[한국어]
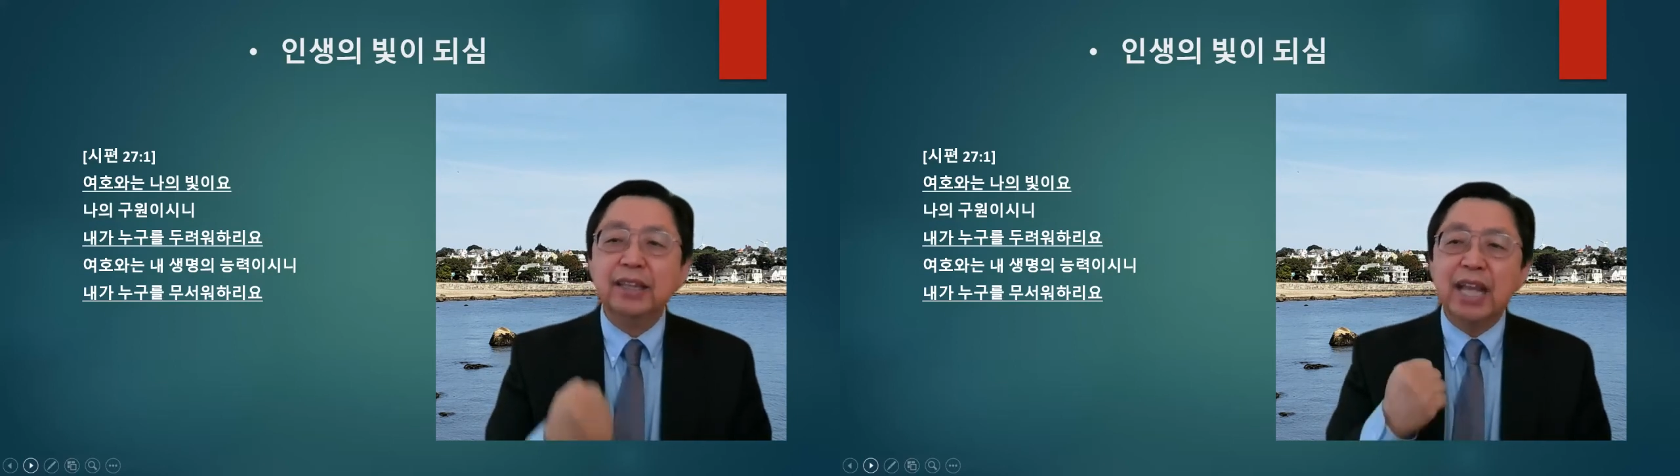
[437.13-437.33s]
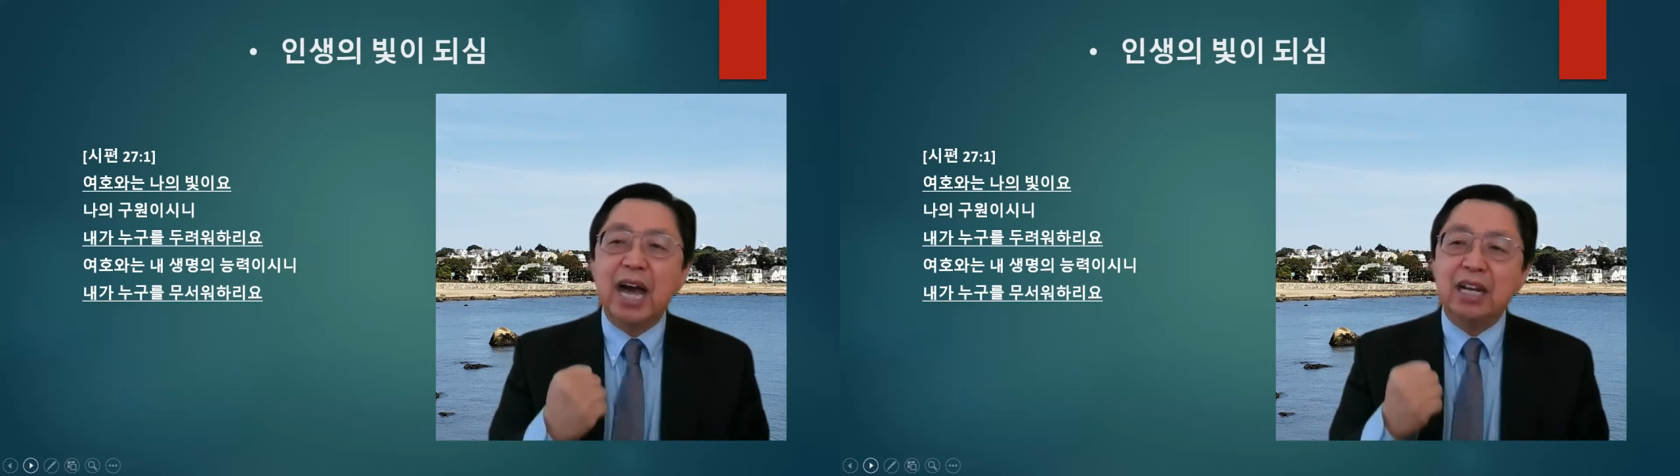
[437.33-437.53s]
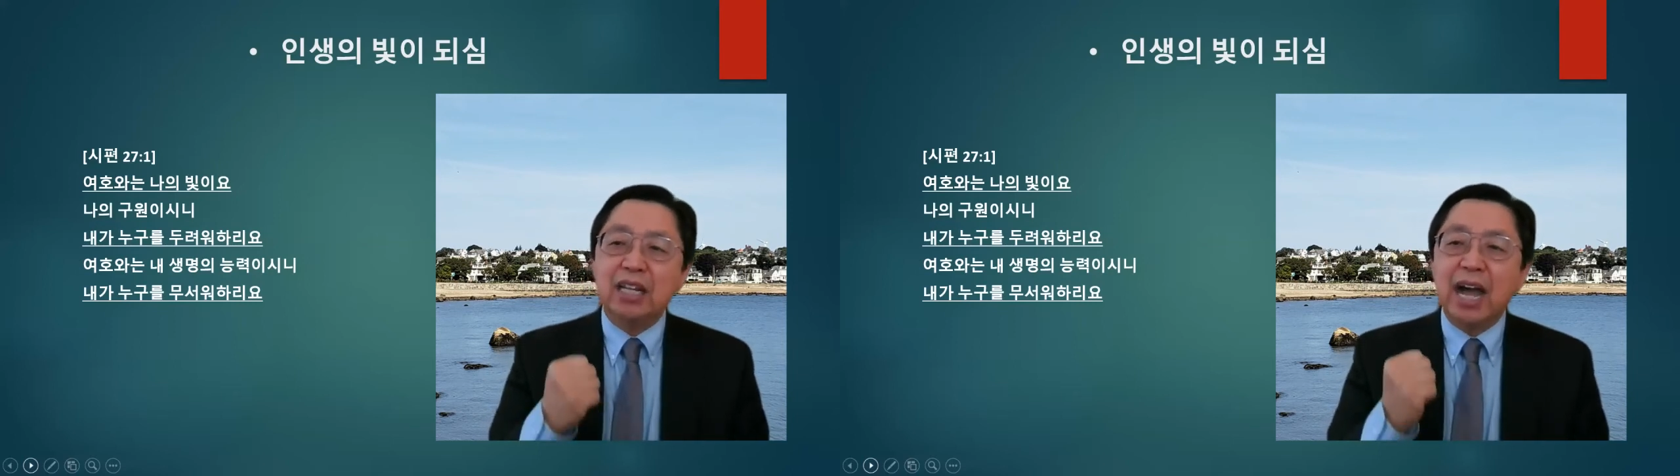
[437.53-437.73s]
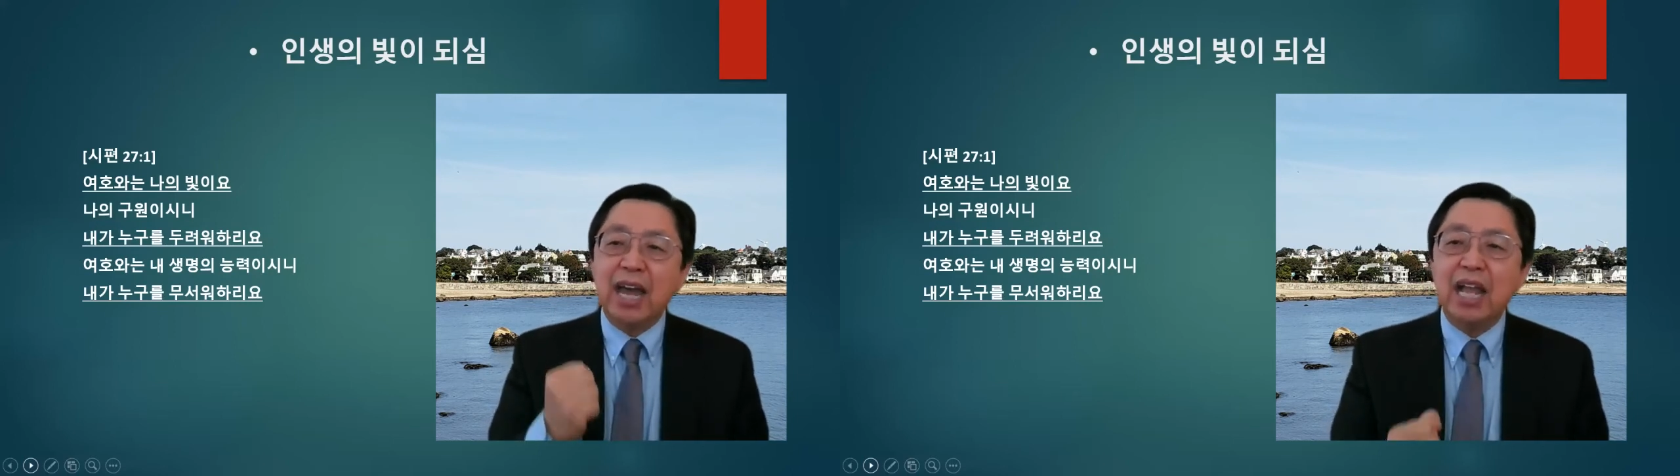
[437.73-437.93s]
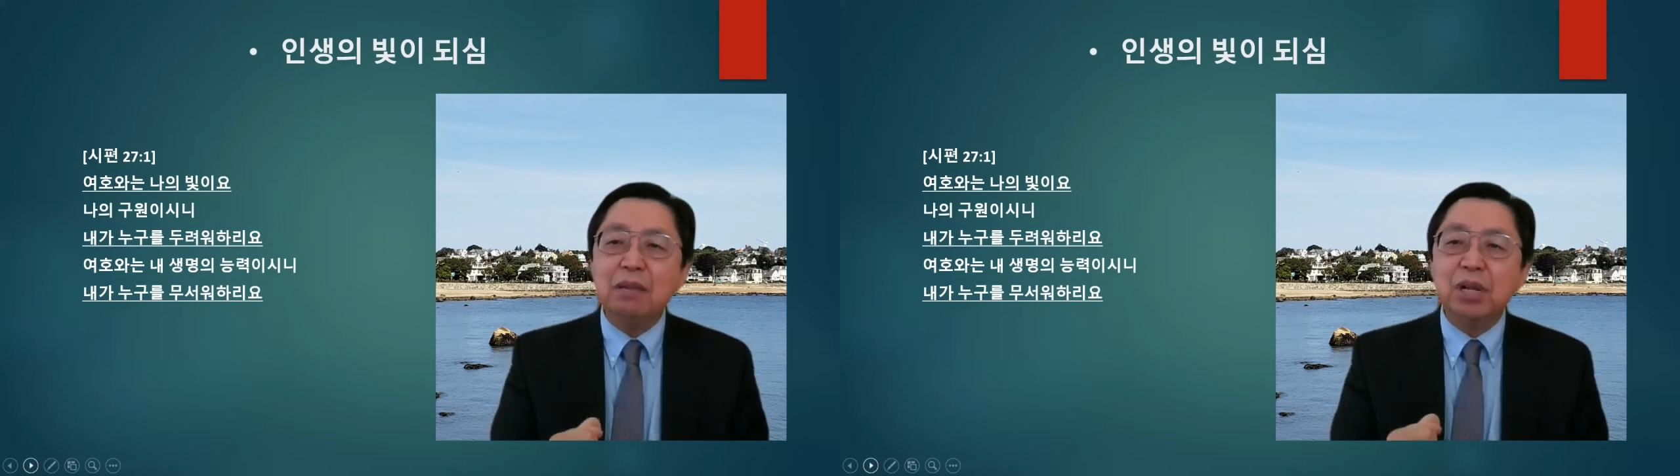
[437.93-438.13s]
나는
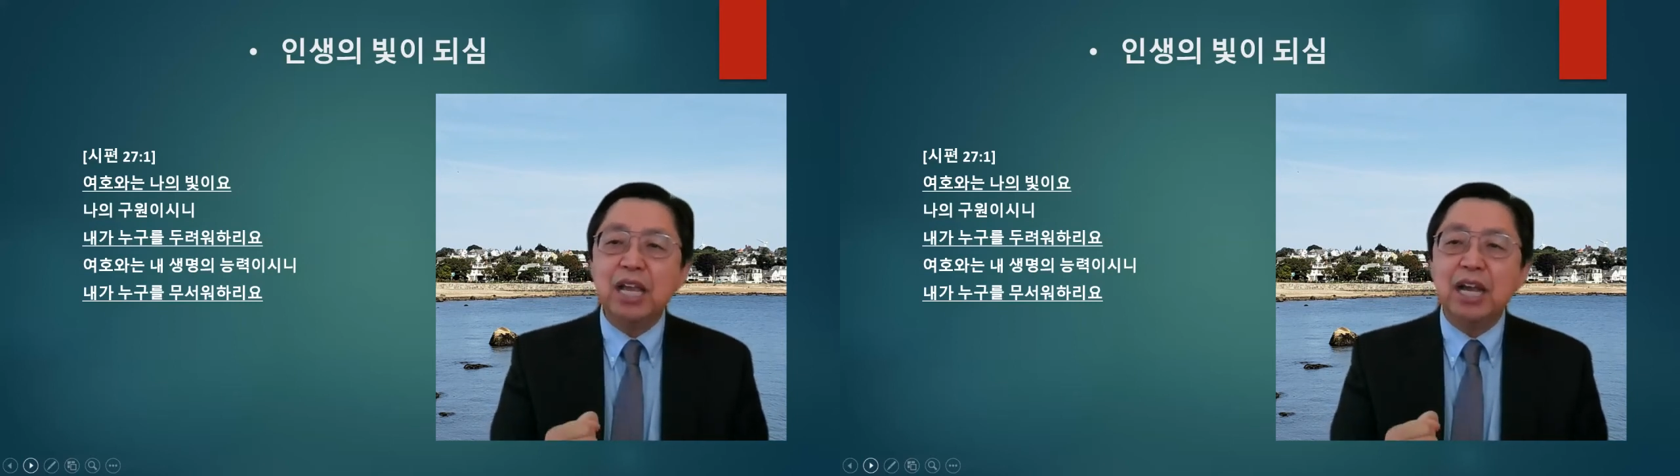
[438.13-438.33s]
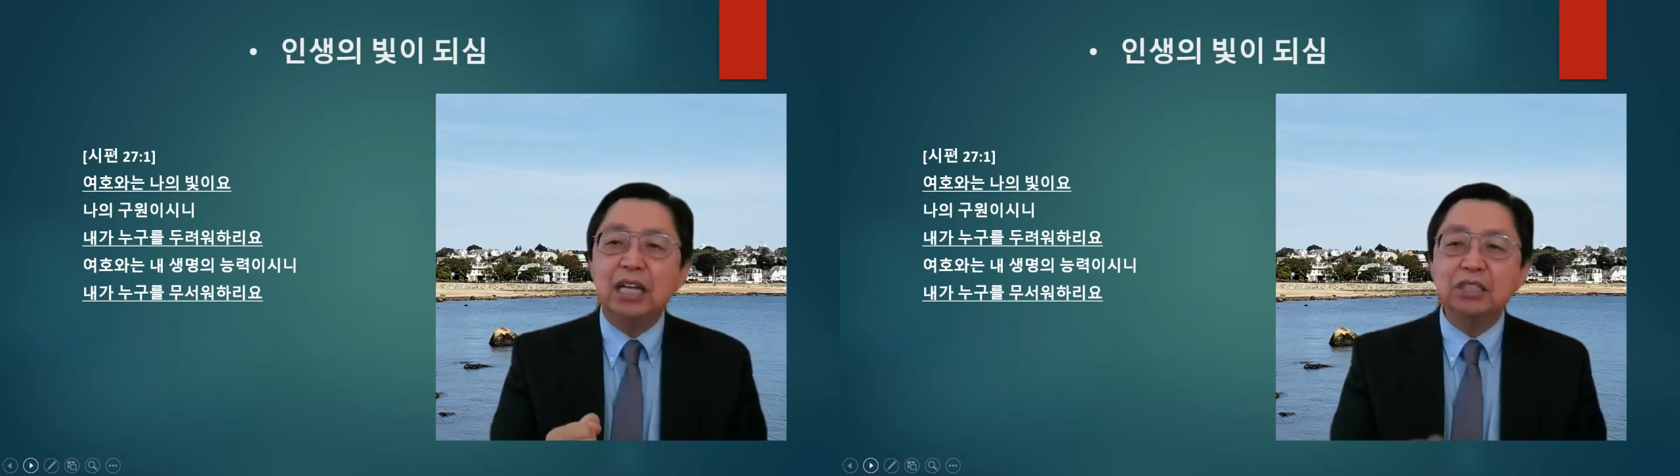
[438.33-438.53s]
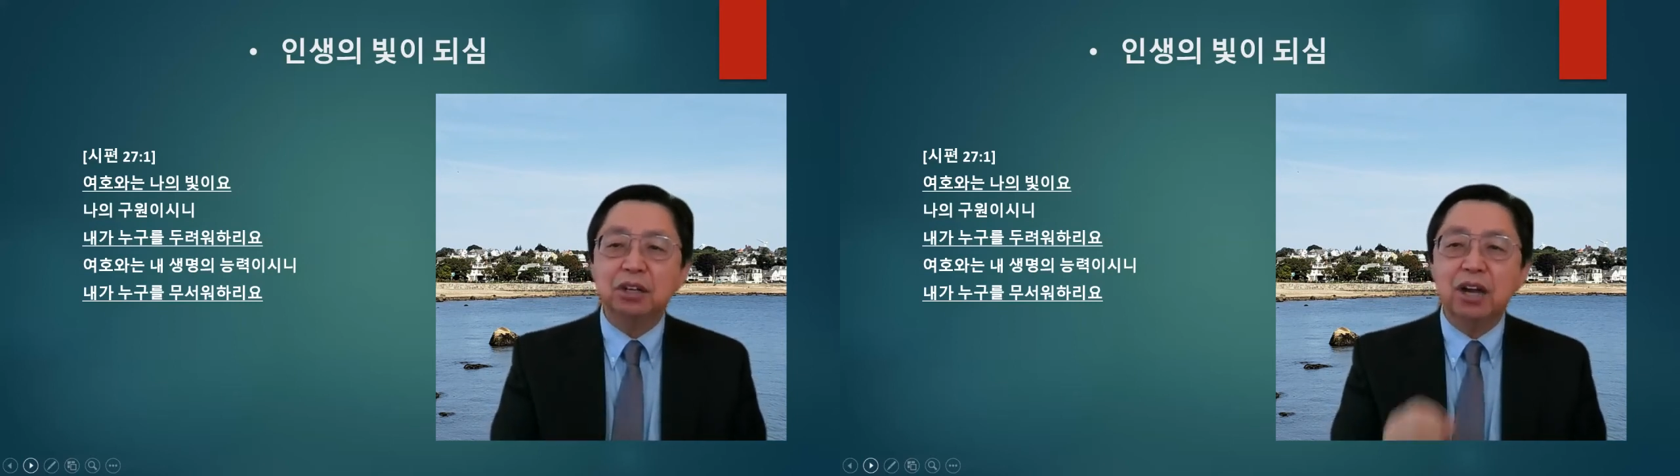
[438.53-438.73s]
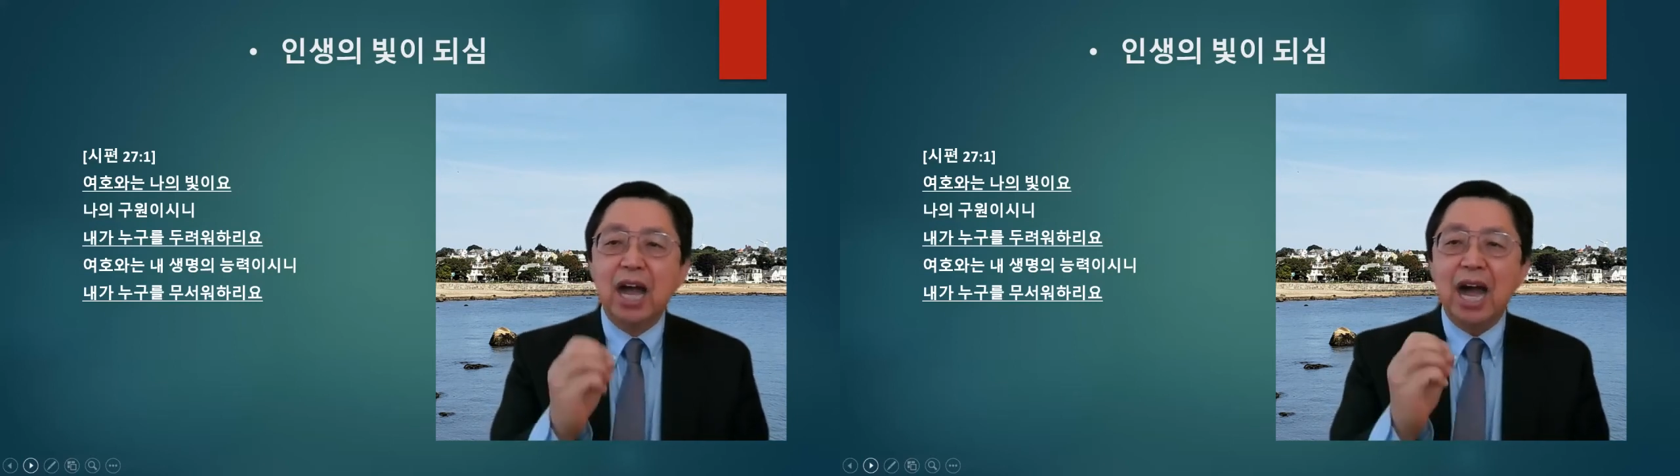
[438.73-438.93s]
하나님을 향해서